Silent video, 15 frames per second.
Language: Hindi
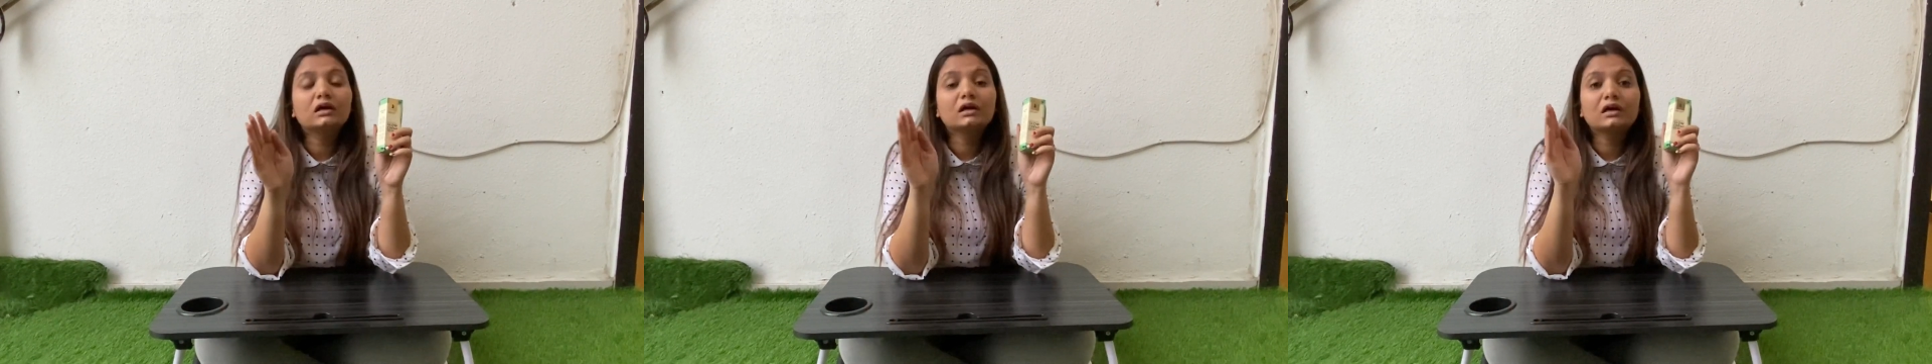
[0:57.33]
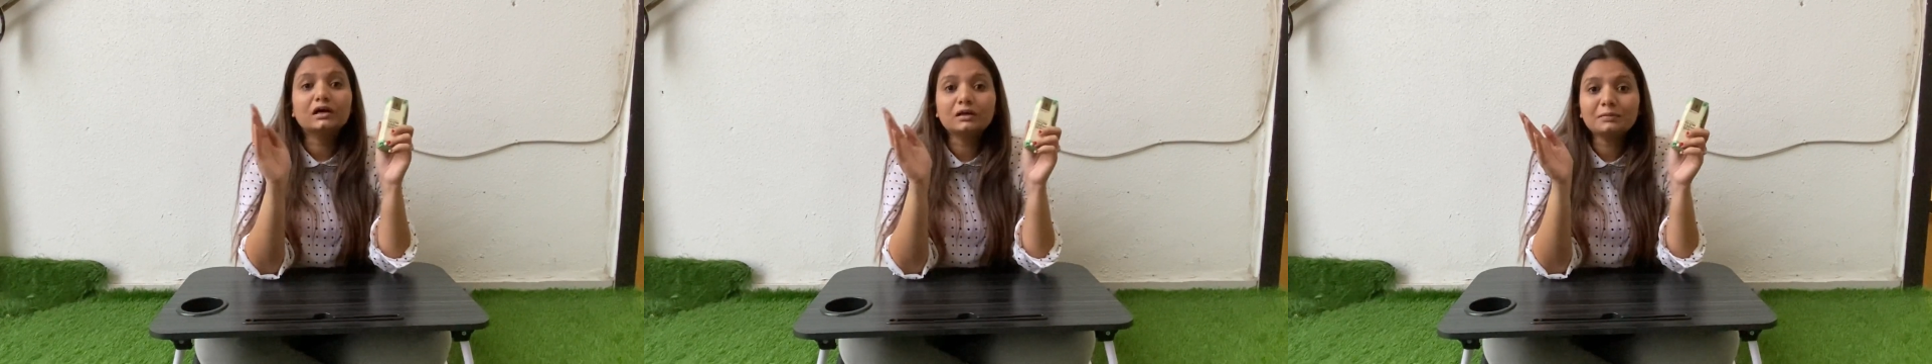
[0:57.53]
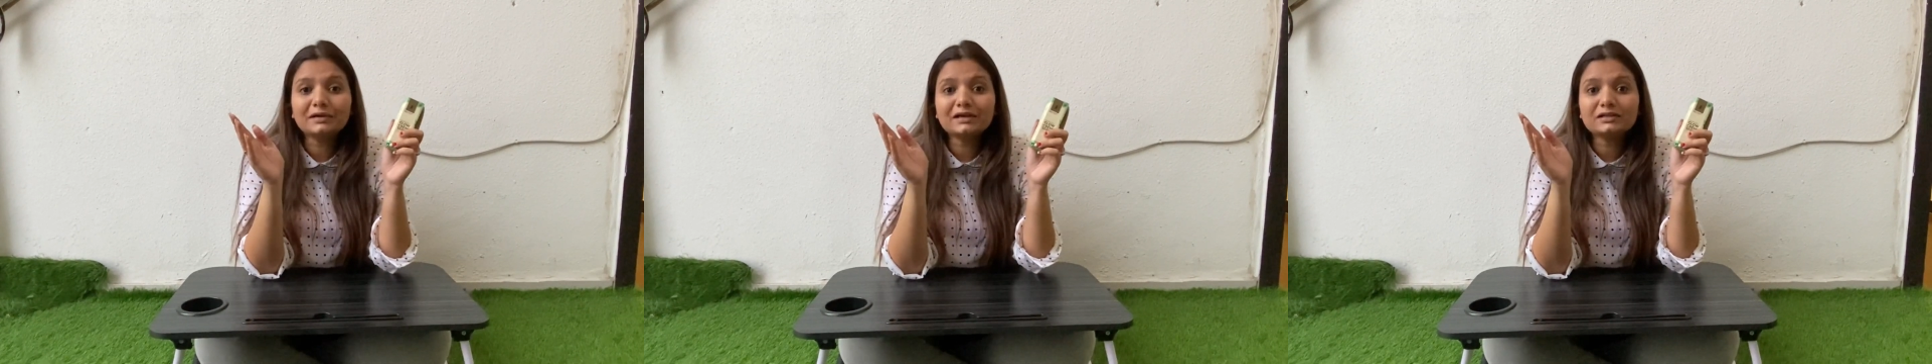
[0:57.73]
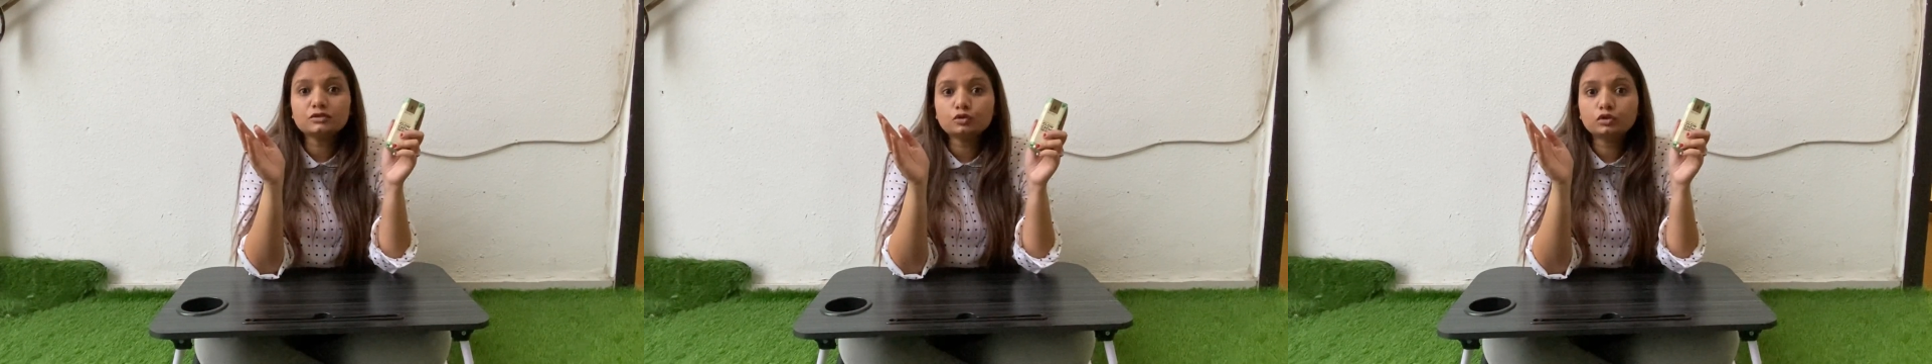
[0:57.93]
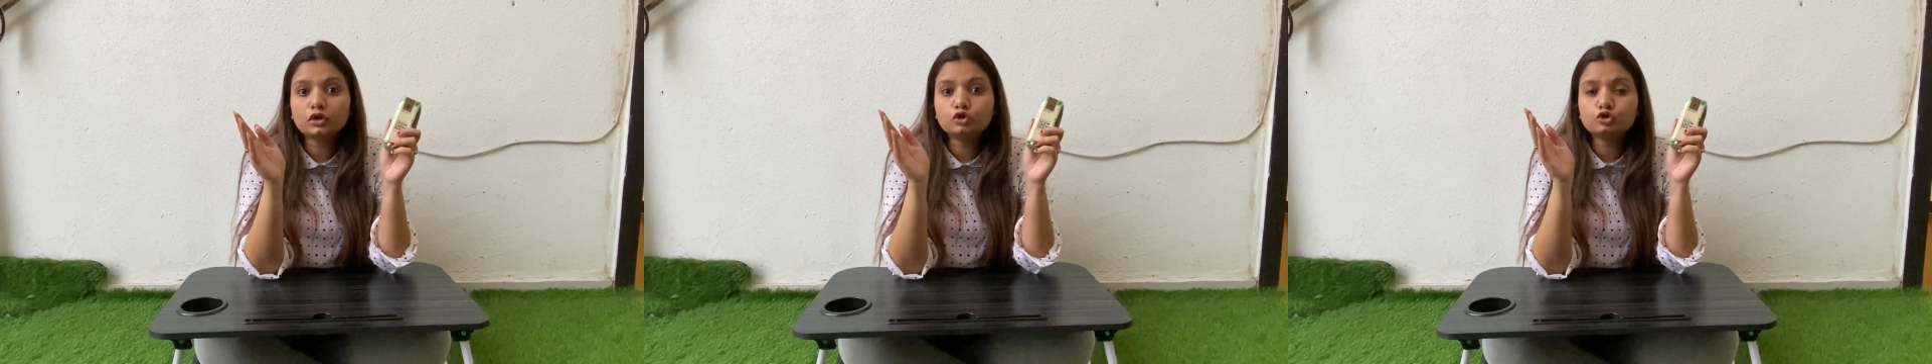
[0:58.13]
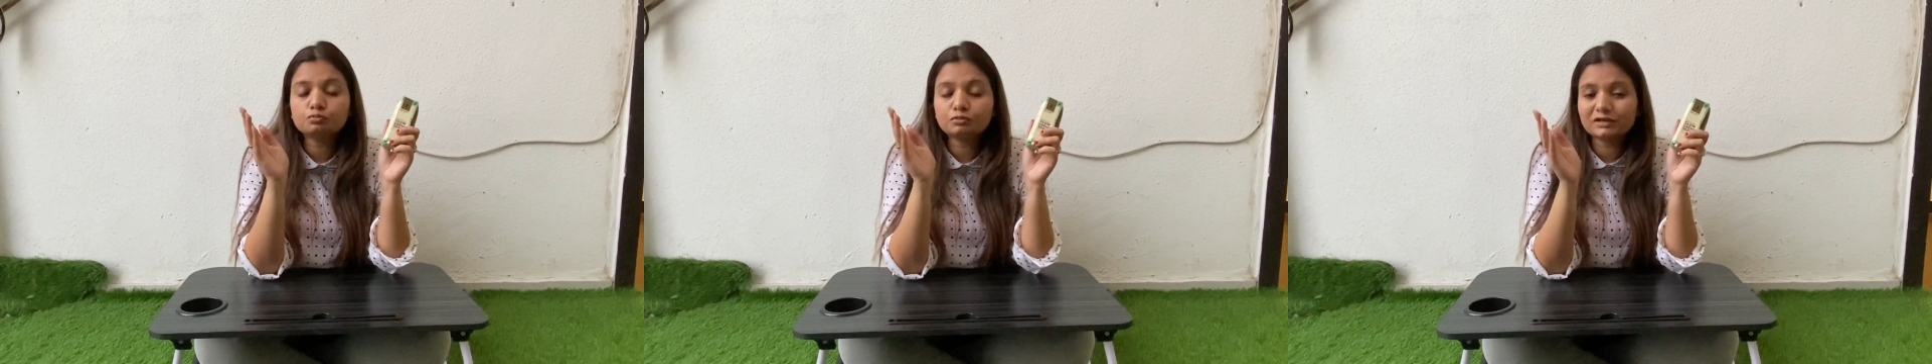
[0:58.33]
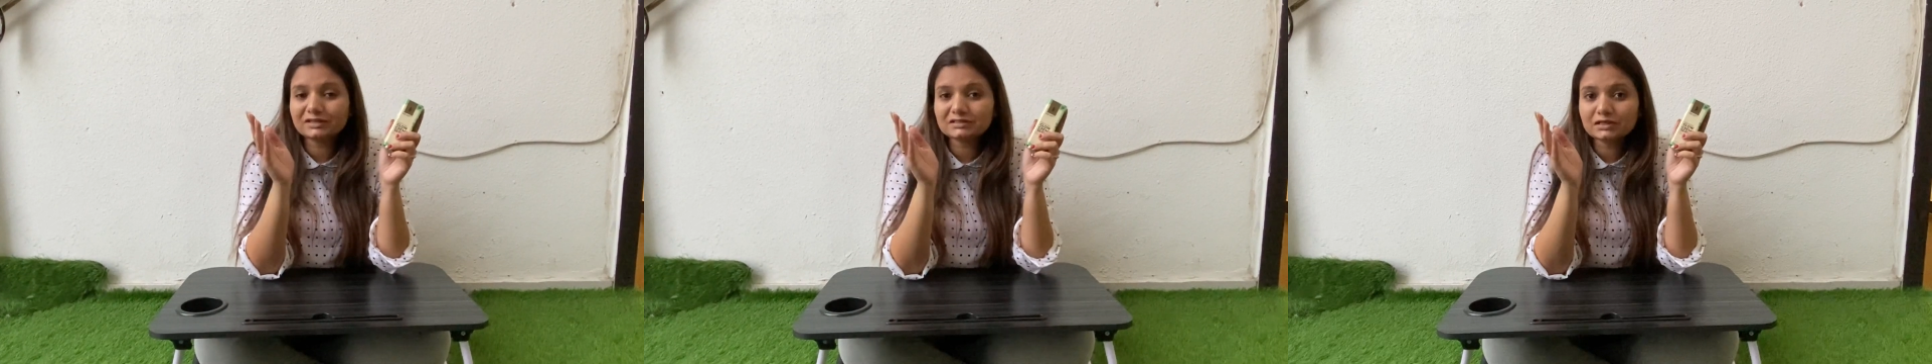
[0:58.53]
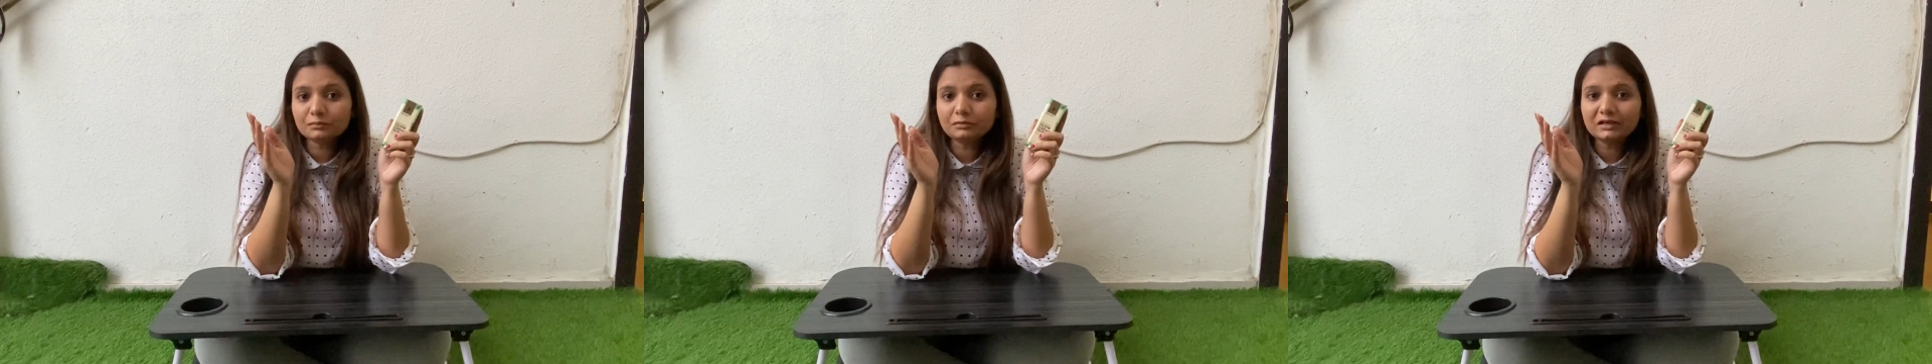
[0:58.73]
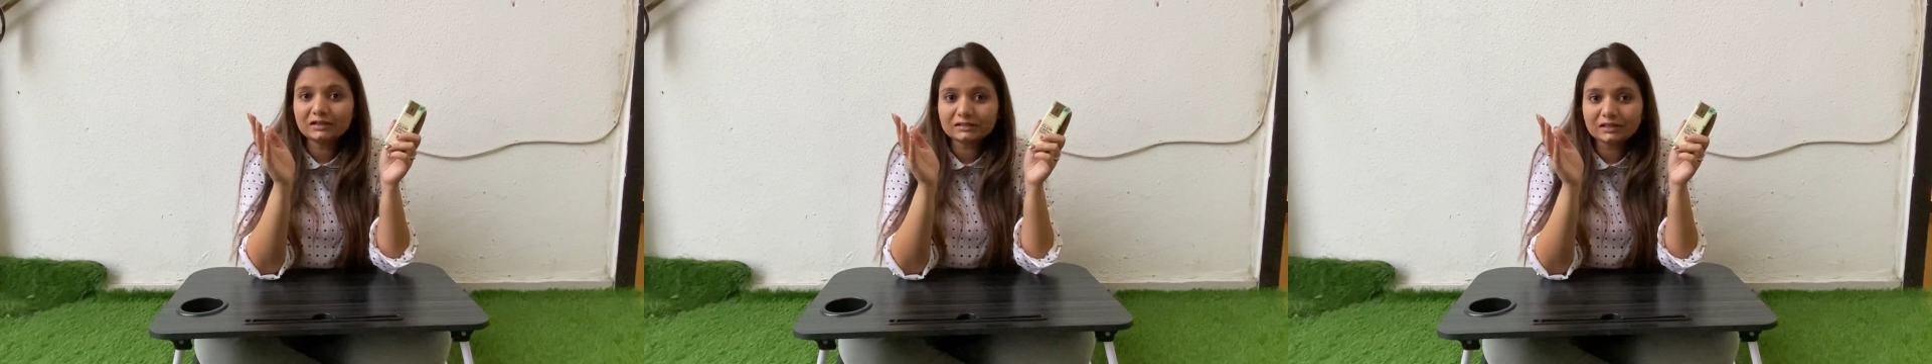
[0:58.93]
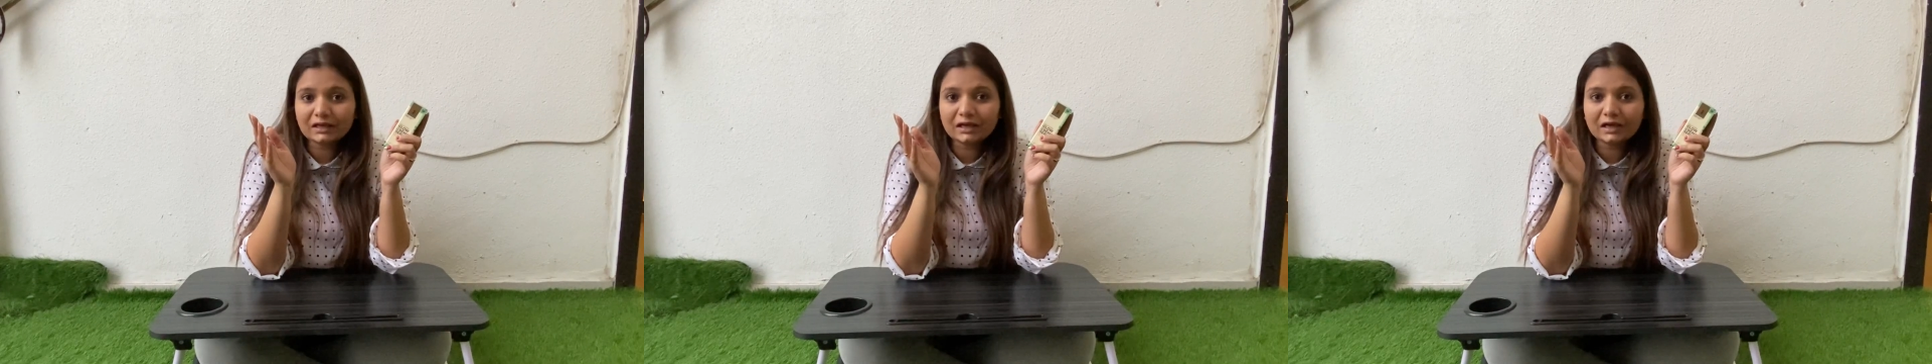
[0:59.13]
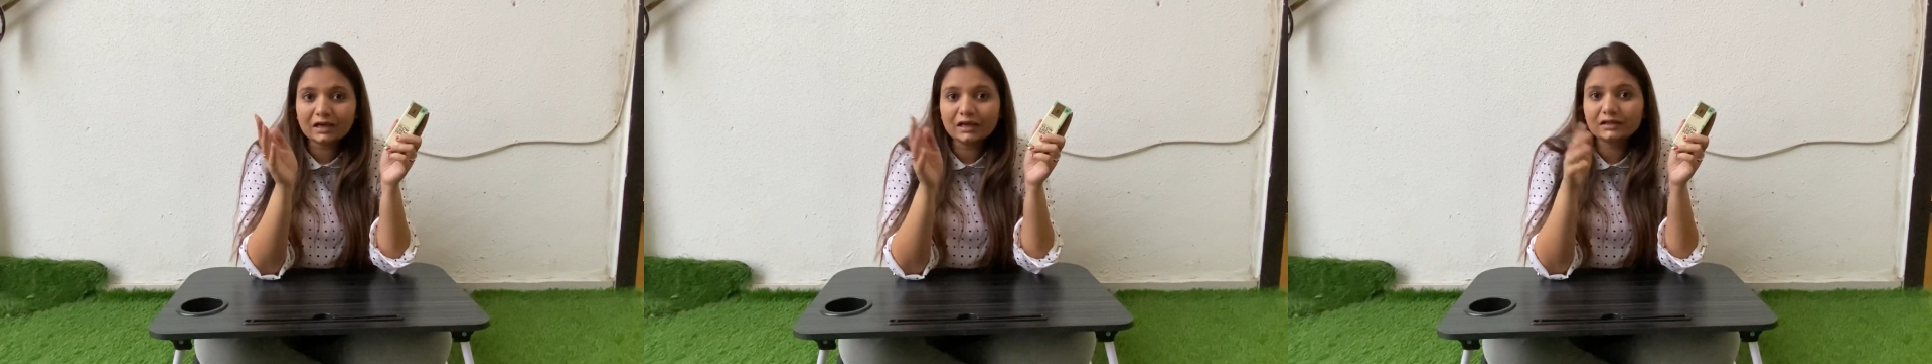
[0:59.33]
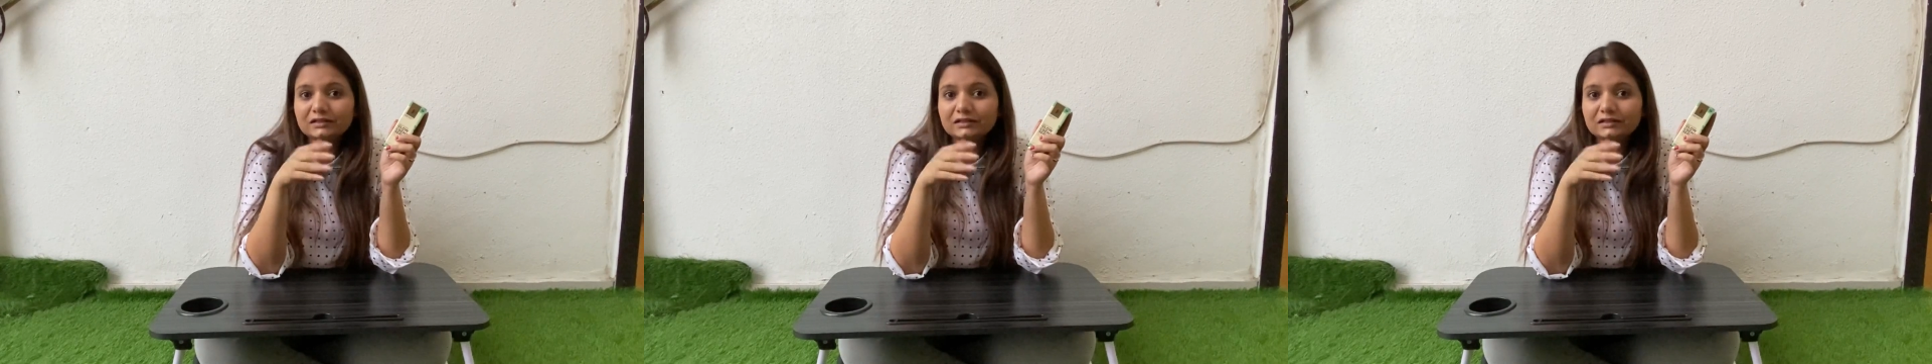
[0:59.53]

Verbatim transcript: कई बार कैसे होता है कुछ प्रोडक्ट्स हम लेते हैं